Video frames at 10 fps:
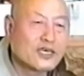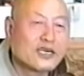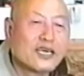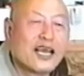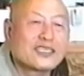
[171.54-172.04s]

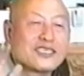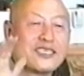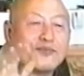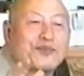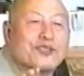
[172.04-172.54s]
그래서
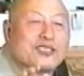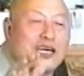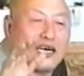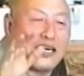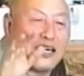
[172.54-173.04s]
연불
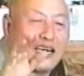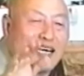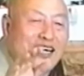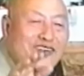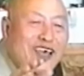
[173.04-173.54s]
자,
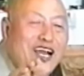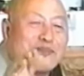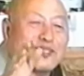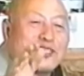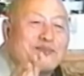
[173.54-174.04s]

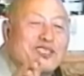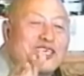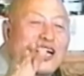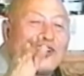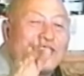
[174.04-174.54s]
괴감
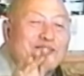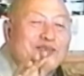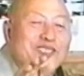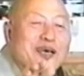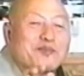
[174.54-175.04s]
10년 가고
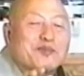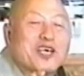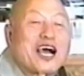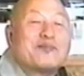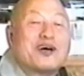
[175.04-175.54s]
20년,
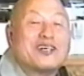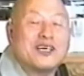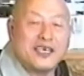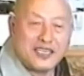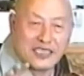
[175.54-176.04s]
30년 가면
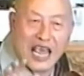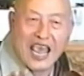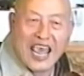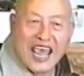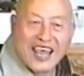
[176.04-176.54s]

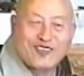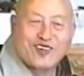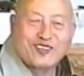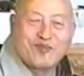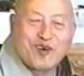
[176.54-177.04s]

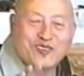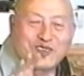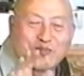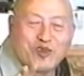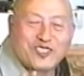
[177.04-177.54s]
대돈
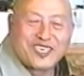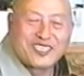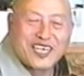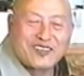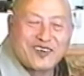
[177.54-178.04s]
몽성,
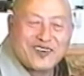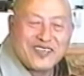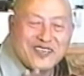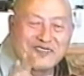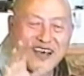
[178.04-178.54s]
몽성치에도
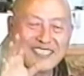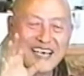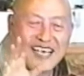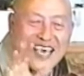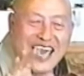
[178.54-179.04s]

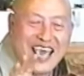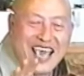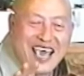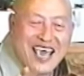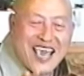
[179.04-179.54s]
관상이
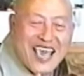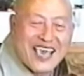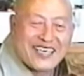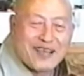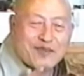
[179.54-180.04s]

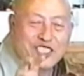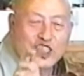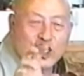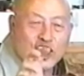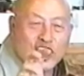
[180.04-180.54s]
깨끗하면
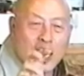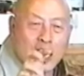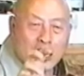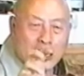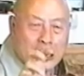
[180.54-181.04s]
신기가
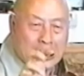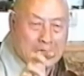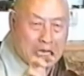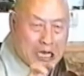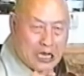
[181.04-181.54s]

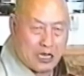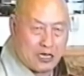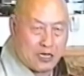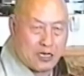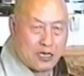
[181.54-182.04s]
엉키는 거야.
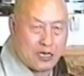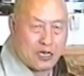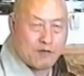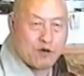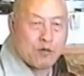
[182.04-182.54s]

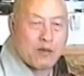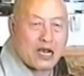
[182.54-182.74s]
몸이